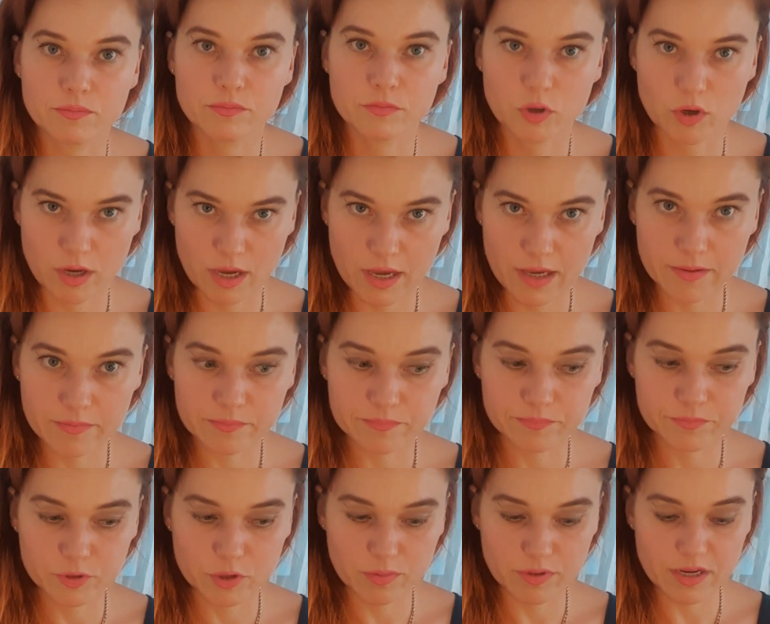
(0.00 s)
Okej, okay?
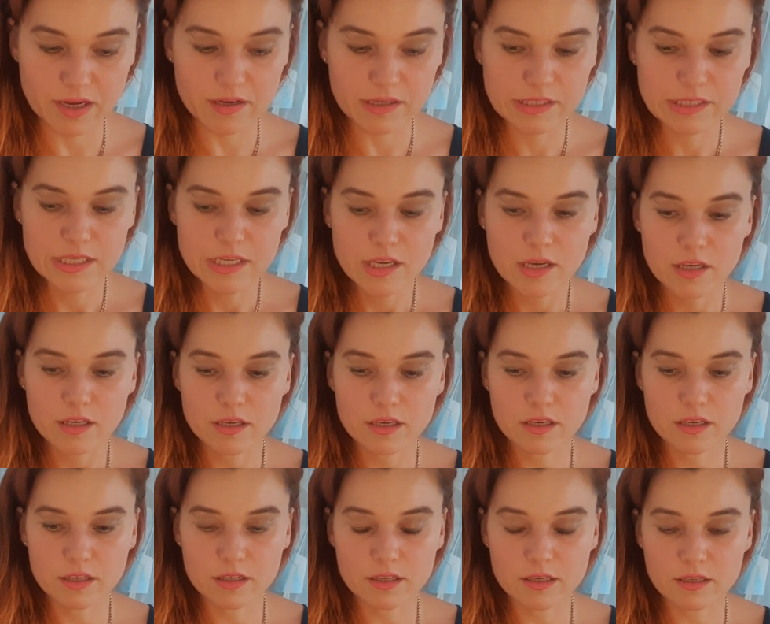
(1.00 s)
dobra?
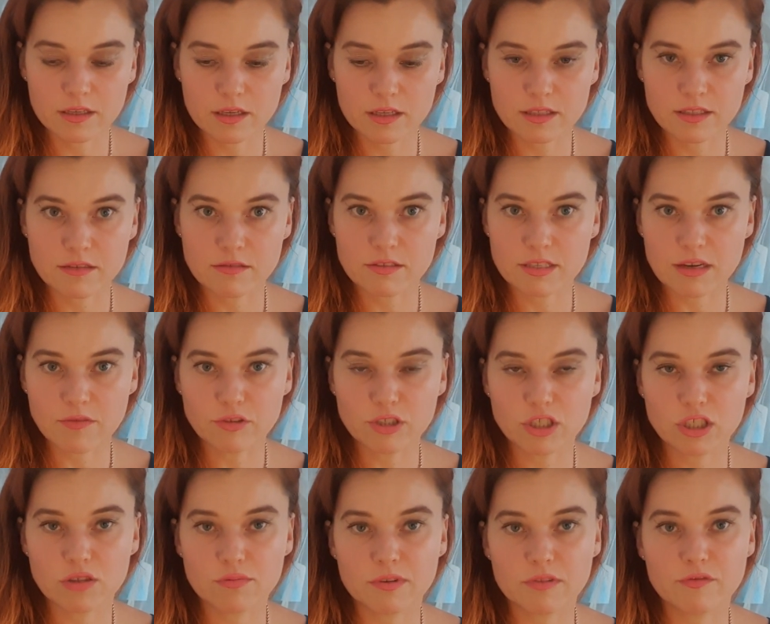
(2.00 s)
I y, zawsze
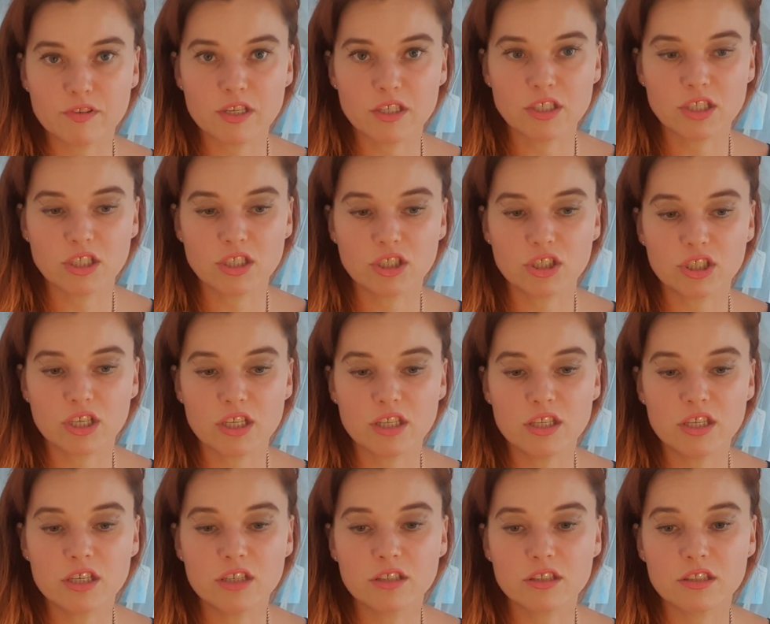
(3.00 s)
trzeba wiedzieć, że
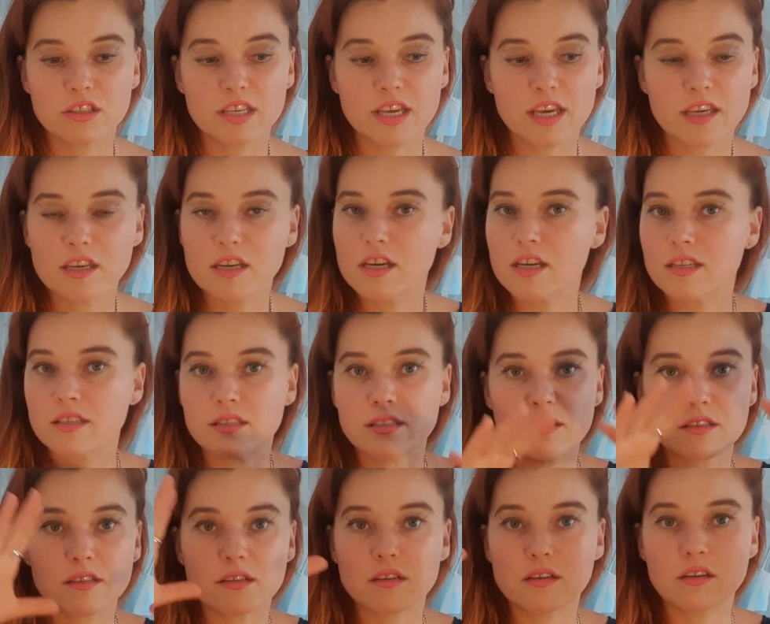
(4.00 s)
nikt nie
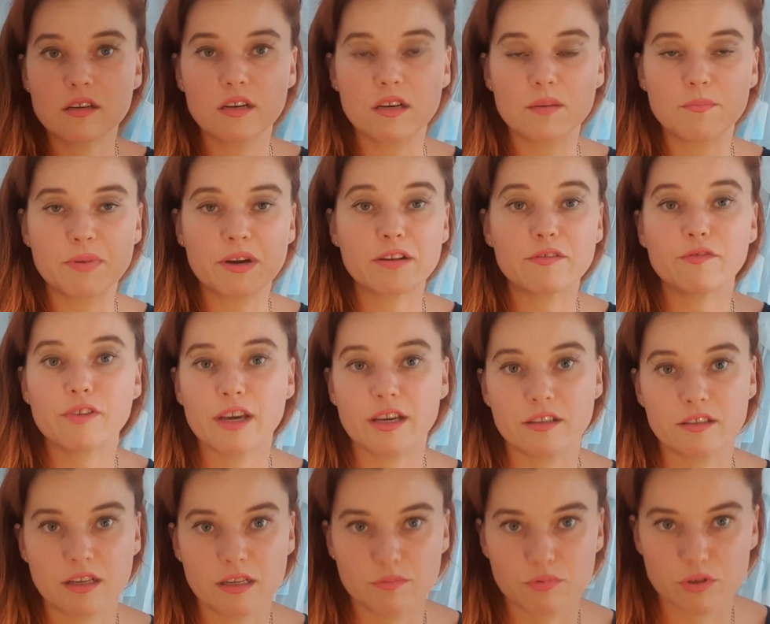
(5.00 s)
jest e,
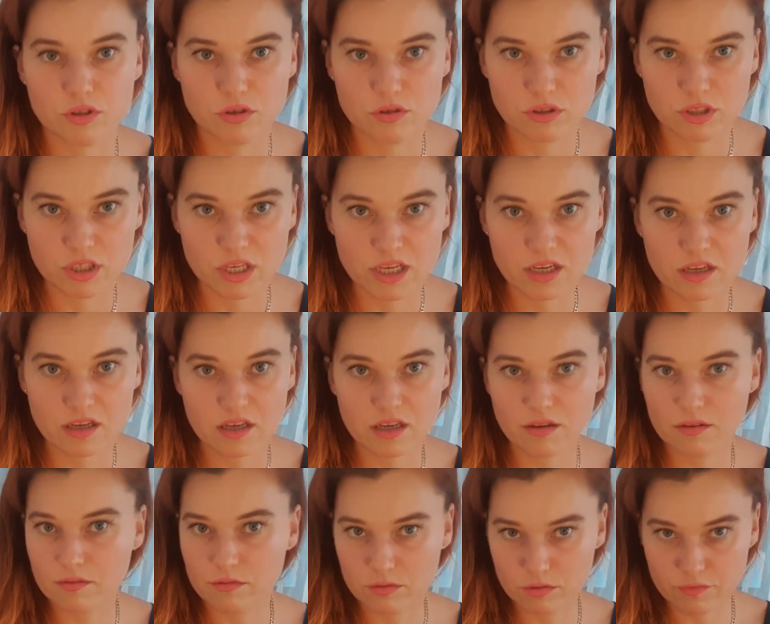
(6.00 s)
perfekt albo co, że
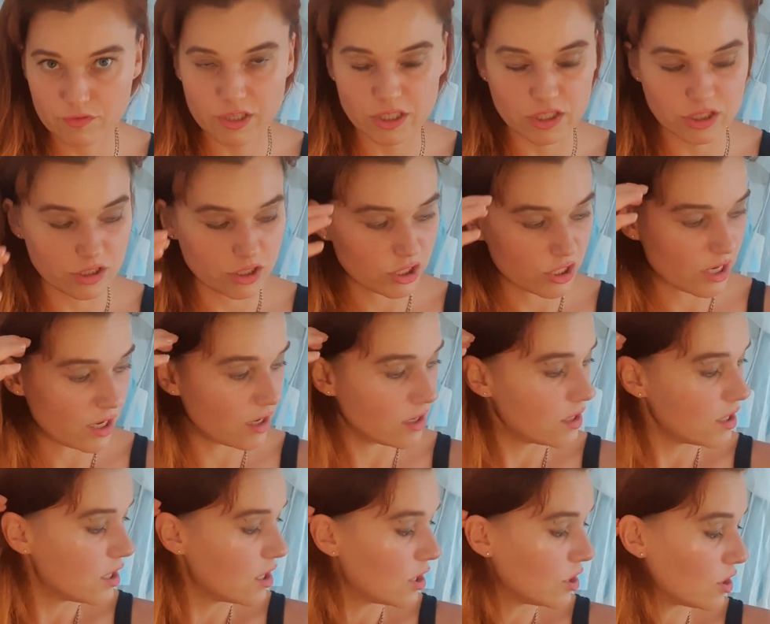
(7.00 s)
e, no wiecie, że,
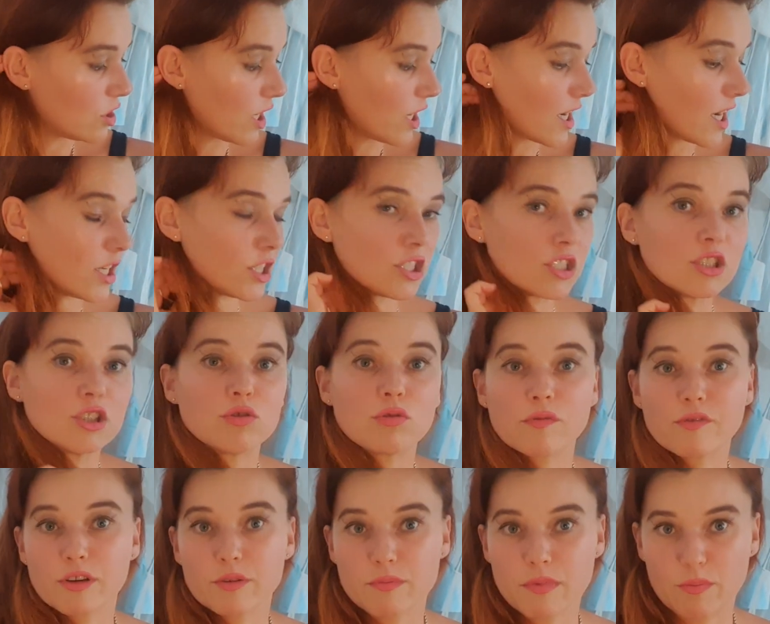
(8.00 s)
że każdy
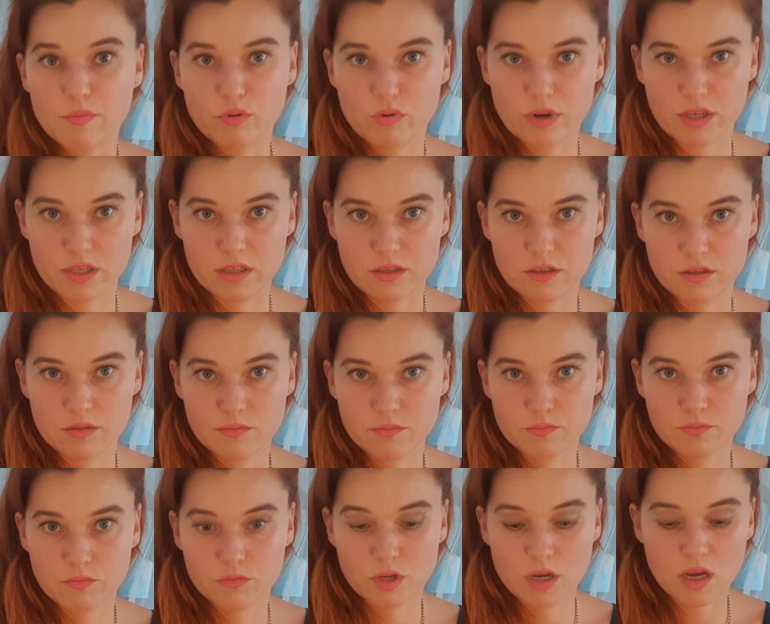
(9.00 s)
człowiek ma błędy,
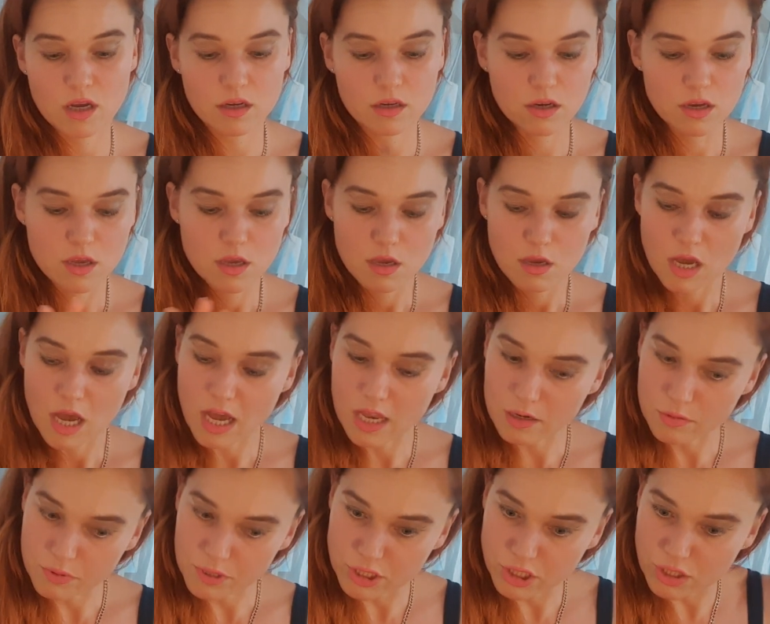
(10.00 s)
tak?
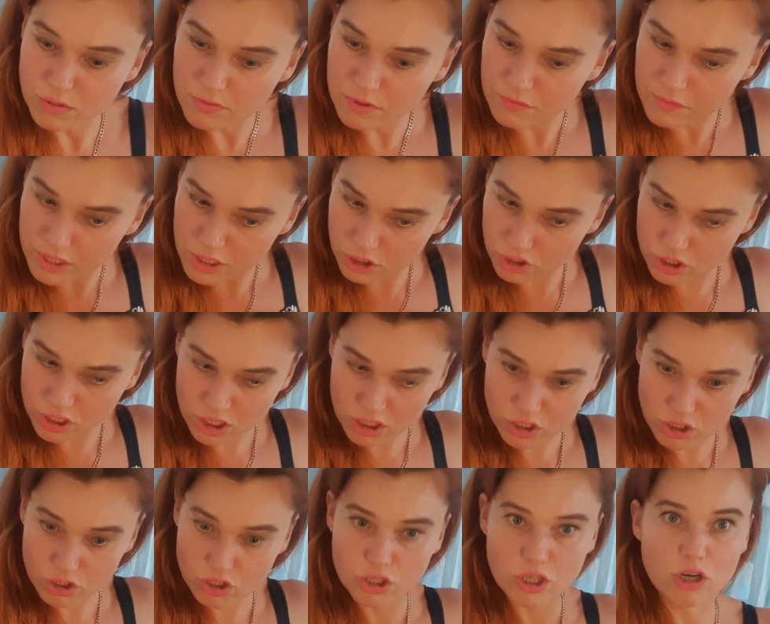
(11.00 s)
Ale będziemy
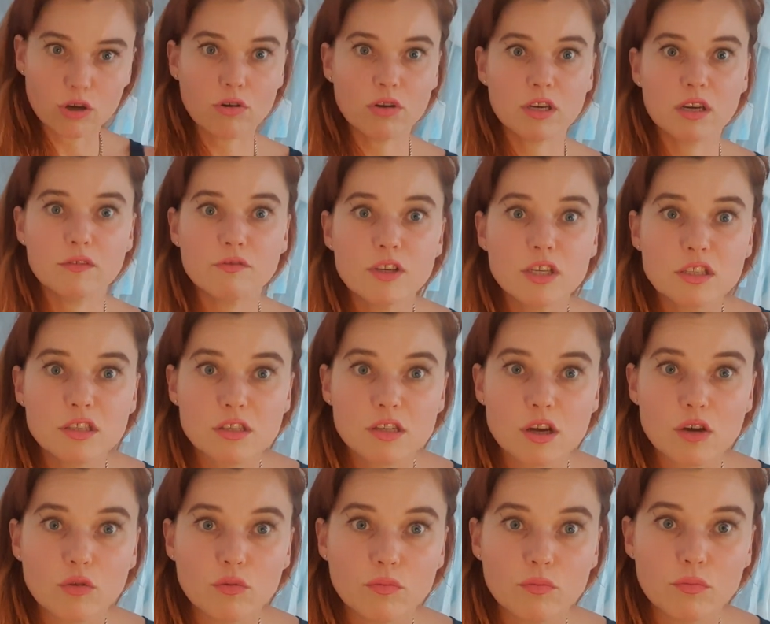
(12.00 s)
widzieć, czego ja
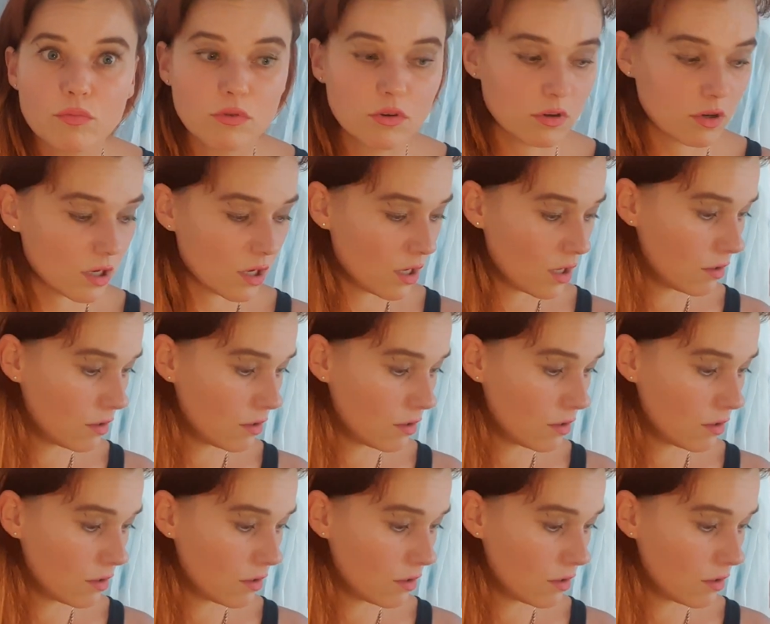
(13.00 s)
widzę, ok?